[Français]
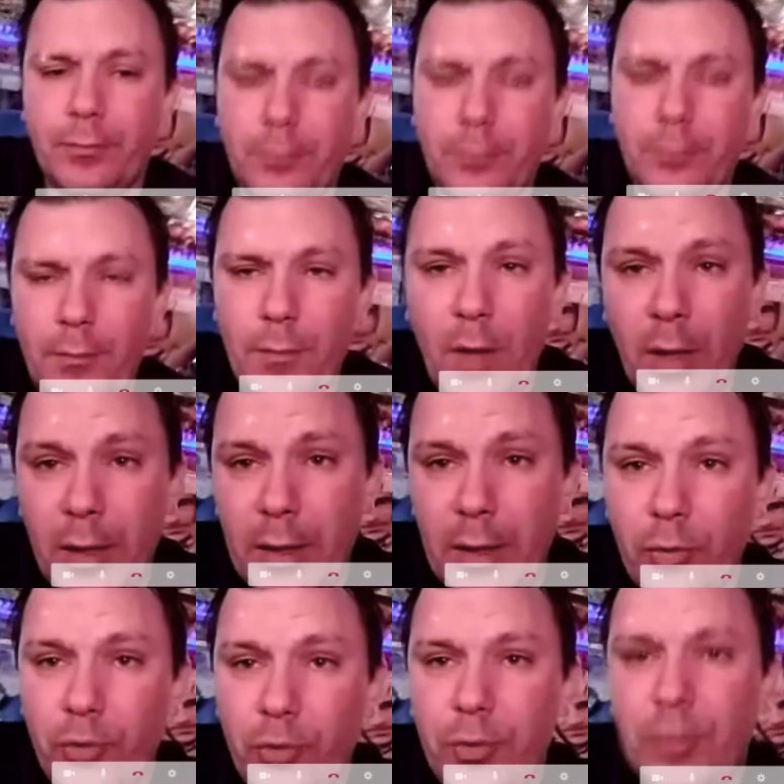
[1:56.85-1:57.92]
10
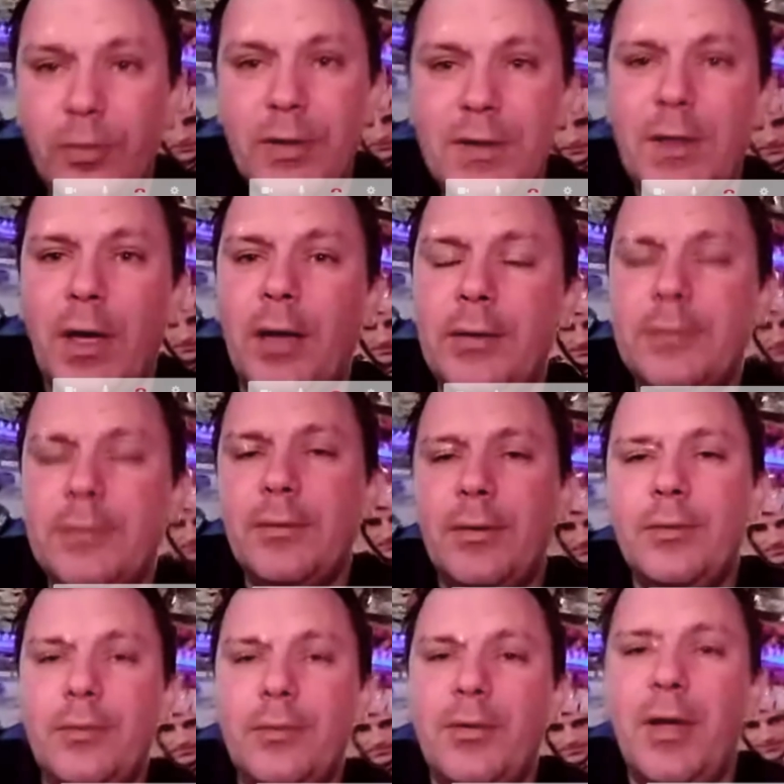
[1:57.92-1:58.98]
février normalement.
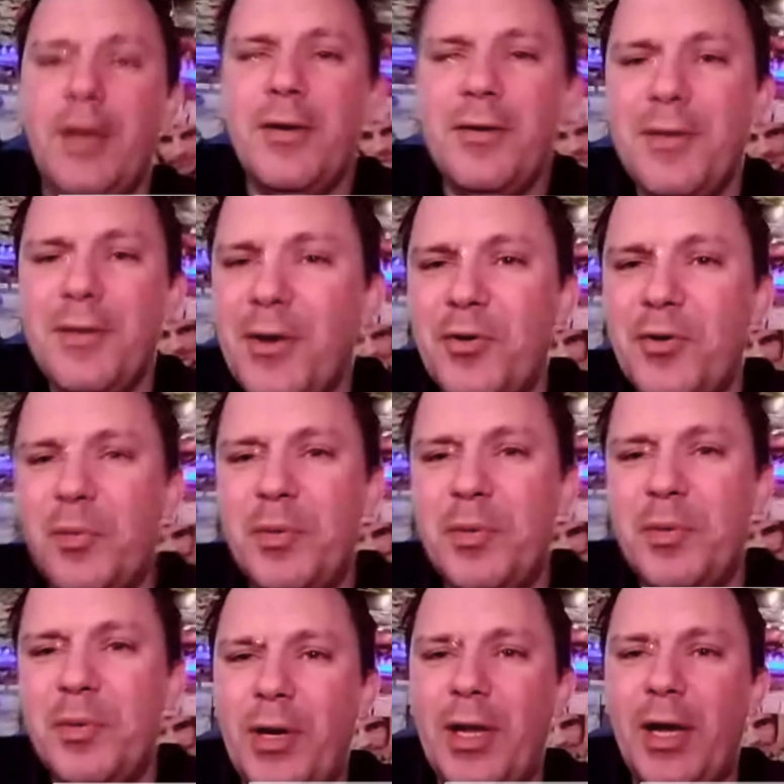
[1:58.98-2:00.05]
Et ensuite, on
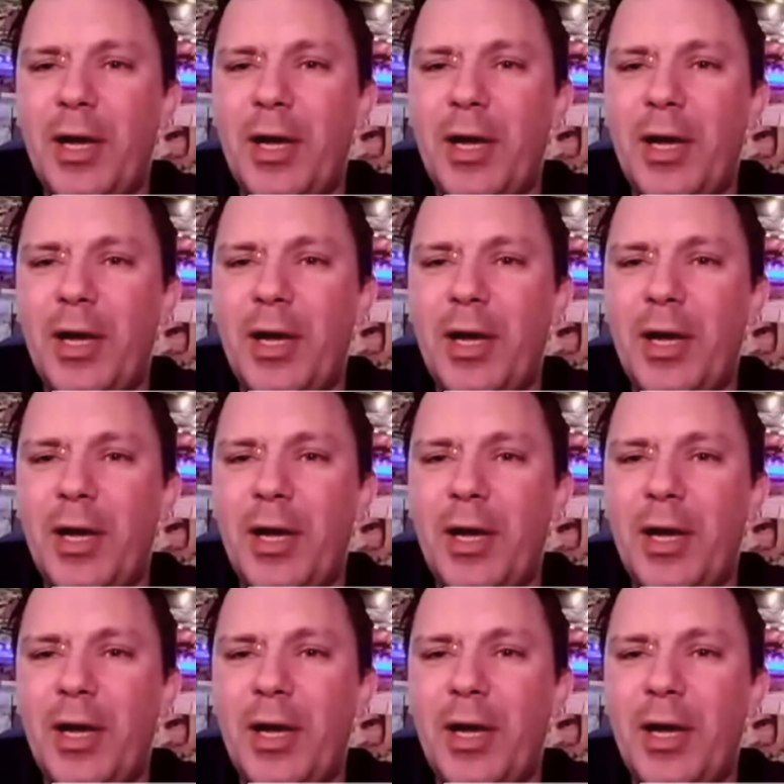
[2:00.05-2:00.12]
essaiera